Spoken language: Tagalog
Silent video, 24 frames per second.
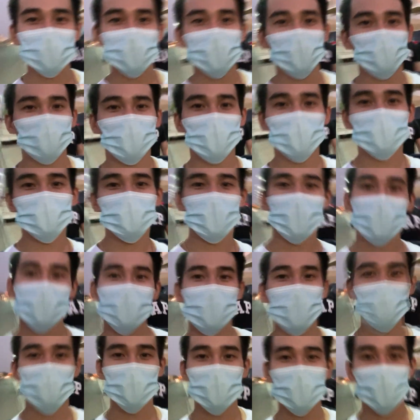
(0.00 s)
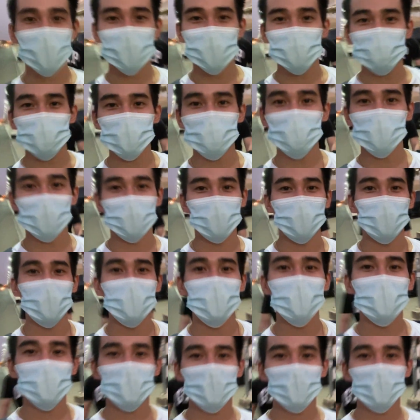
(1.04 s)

tang sale ngayon sa Jimmy Mall.